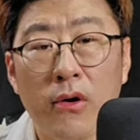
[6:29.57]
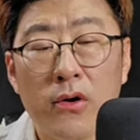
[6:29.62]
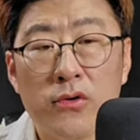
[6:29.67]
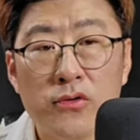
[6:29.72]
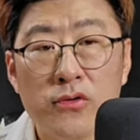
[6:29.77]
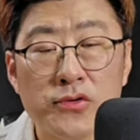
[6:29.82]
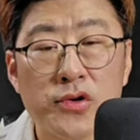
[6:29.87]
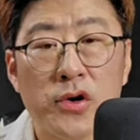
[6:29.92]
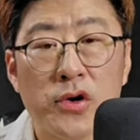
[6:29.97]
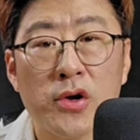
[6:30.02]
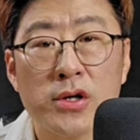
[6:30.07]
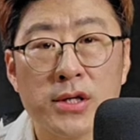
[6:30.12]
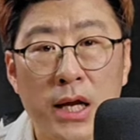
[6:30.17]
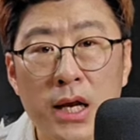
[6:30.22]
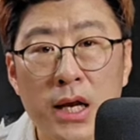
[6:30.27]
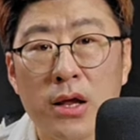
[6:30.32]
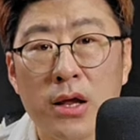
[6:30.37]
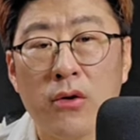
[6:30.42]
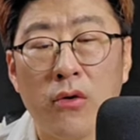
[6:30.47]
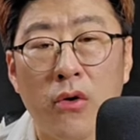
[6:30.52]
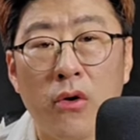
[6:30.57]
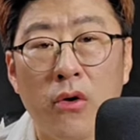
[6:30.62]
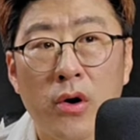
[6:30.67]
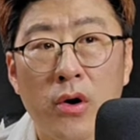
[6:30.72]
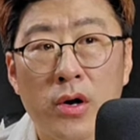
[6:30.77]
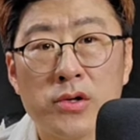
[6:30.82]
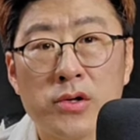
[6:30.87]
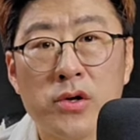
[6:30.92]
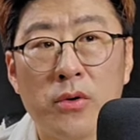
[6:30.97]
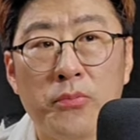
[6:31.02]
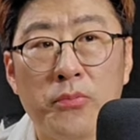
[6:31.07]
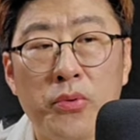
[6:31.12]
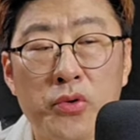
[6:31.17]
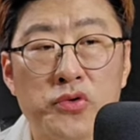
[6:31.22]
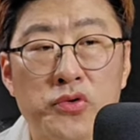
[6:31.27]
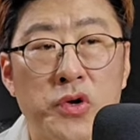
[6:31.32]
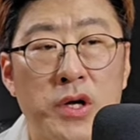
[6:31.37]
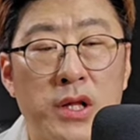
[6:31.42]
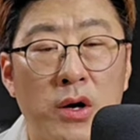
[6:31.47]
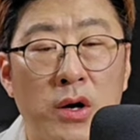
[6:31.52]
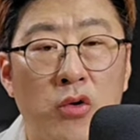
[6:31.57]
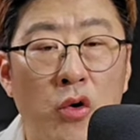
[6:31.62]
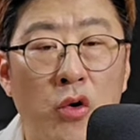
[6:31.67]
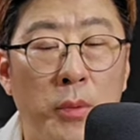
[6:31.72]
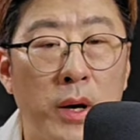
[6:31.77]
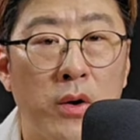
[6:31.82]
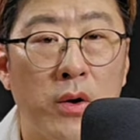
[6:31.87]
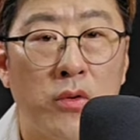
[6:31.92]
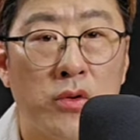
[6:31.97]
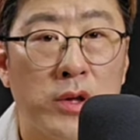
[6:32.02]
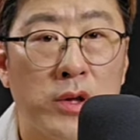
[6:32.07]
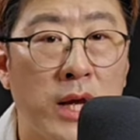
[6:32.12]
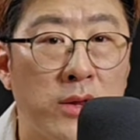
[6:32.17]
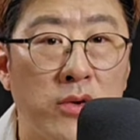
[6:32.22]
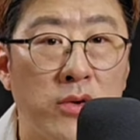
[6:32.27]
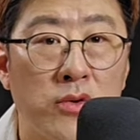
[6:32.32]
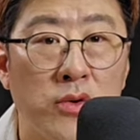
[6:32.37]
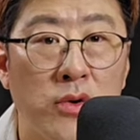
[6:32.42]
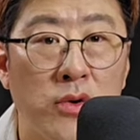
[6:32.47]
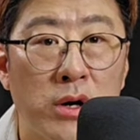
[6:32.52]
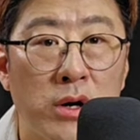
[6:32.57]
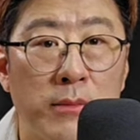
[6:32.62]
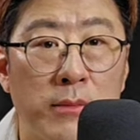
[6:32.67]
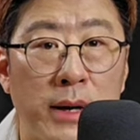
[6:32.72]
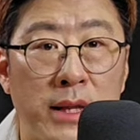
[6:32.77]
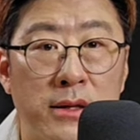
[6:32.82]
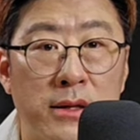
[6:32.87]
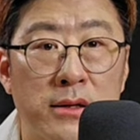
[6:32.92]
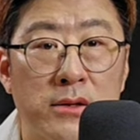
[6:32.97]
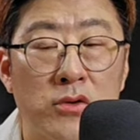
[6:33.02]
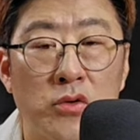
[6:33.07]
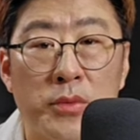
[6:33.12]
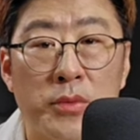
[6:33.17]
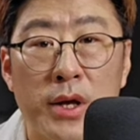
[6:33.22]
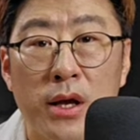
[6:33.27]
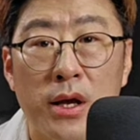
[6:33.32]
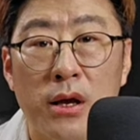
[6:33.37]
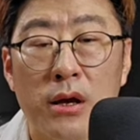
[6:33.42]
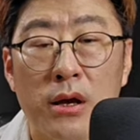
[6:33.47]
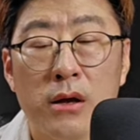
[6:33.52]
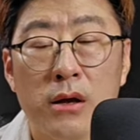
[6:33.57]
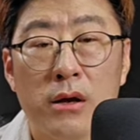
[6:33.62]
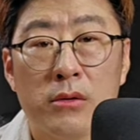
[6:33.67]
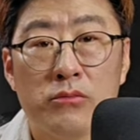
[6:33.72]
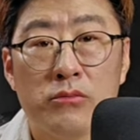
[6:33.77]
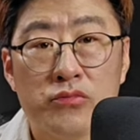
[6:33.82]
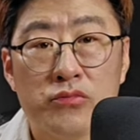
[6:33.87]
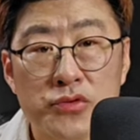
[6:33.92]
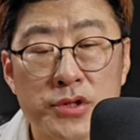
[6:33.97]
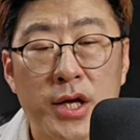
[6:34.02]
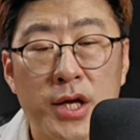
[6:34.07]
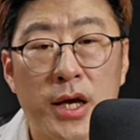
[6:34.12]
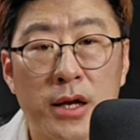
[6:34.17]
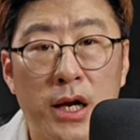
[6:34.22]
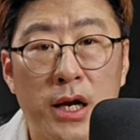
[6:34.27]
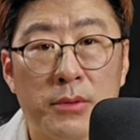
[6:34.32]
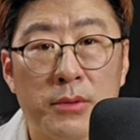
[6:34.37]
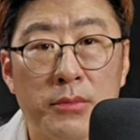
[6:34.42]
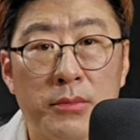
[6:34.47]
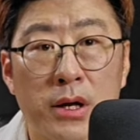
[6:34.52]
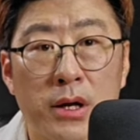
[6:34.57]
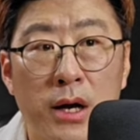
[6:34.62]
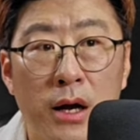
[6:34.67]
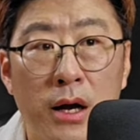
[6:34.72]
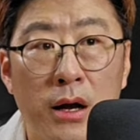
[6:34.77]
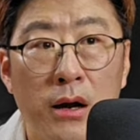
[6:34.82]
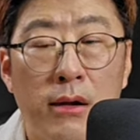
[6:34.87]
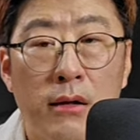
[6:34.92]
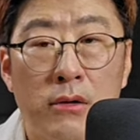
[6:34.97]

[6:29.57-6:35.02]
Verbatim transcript: 윤석열 살리고 그래서 보수에다 꼽아놓고 대통령을 만든 놈이 문재인 아닙니까?